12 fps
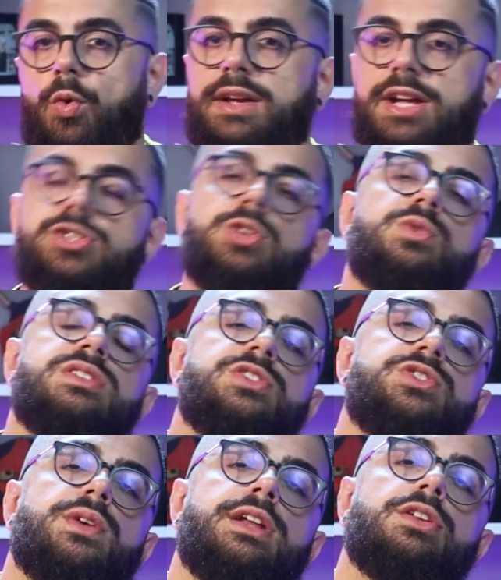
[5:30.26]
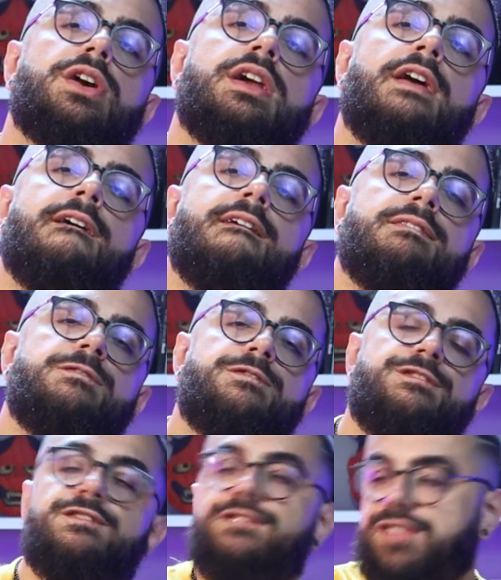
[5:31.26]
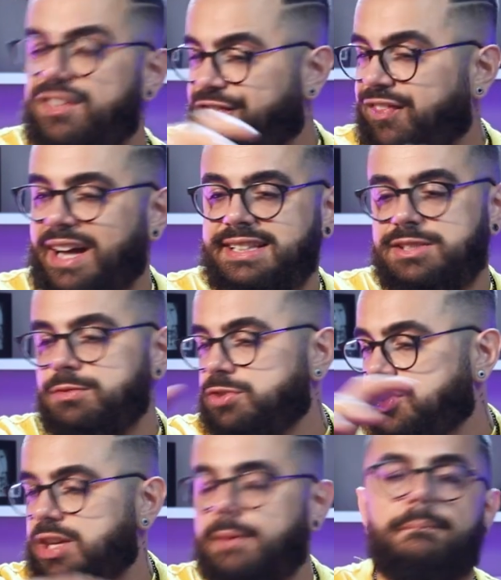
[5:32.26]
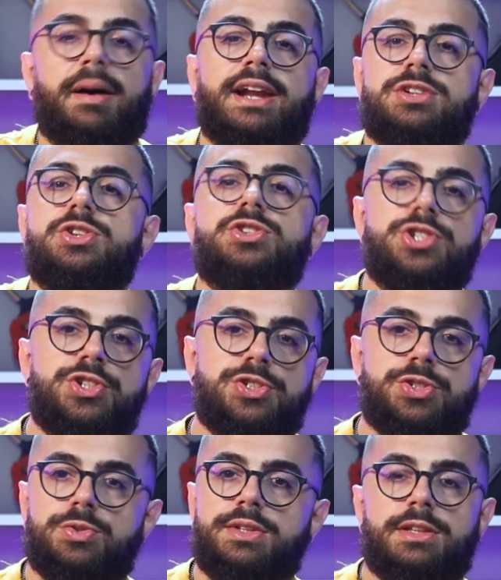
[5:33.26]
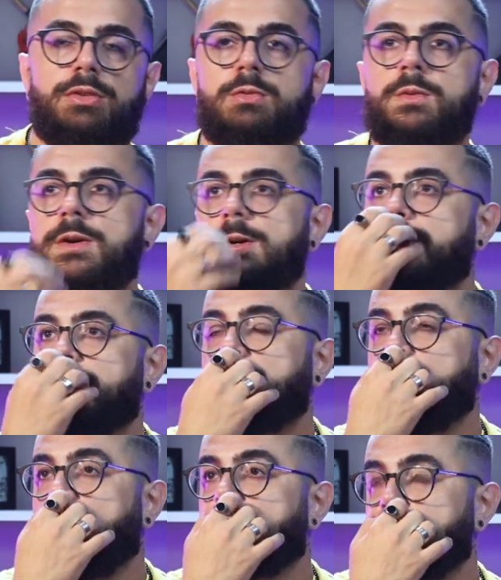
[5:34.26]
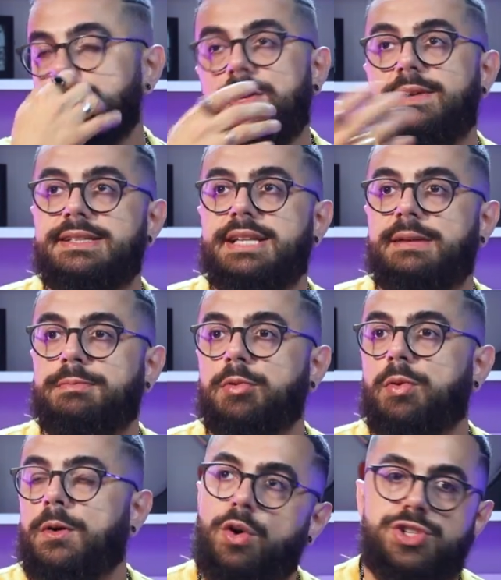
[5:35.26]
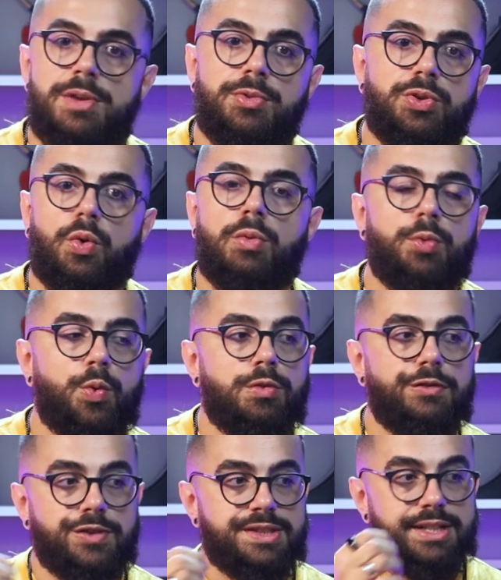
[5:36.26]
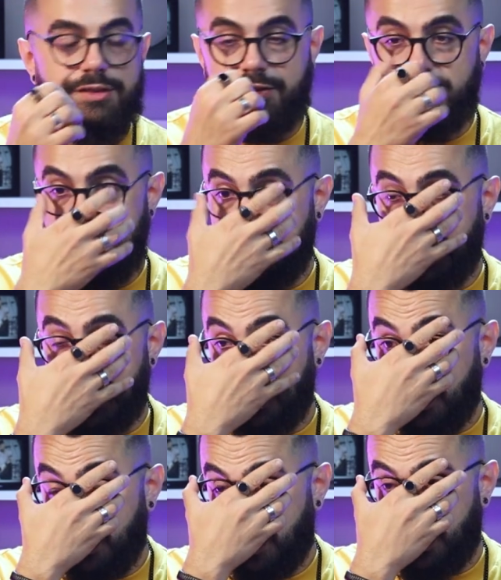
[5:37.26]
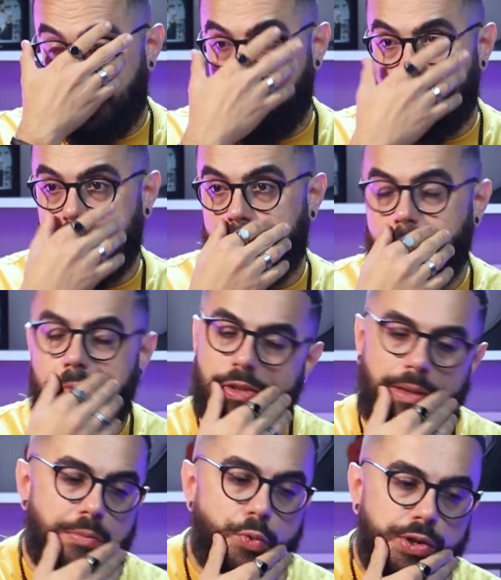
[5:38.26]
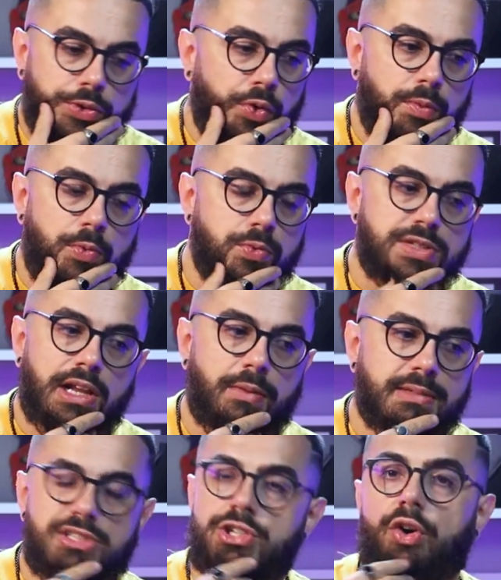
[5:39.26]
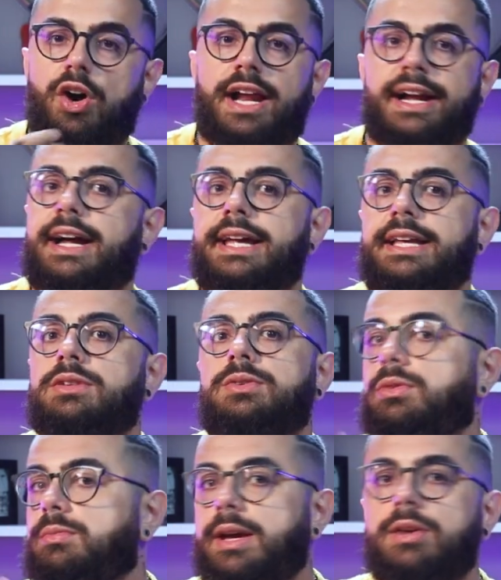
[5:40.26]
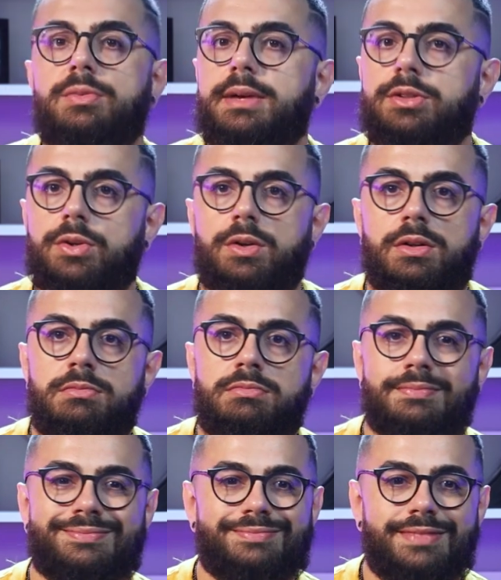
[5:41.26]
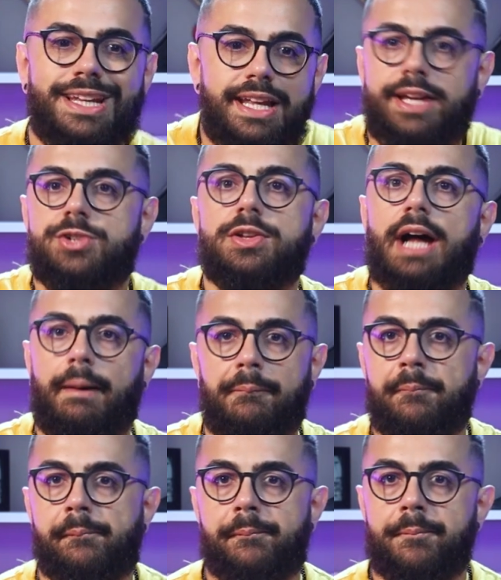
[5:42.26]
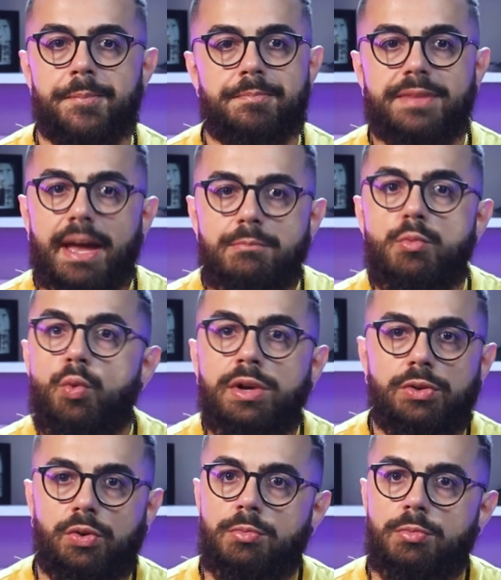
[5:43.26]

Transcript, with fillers: ou que atitudes ao seu redor façam ser parte disso. Então, uh, vou te dar um exemplo. Hoje é muito comum você ver, é, puta, muito comum, sei lá, uma senhora caindo no meio do metrô e nem ajudar. É muito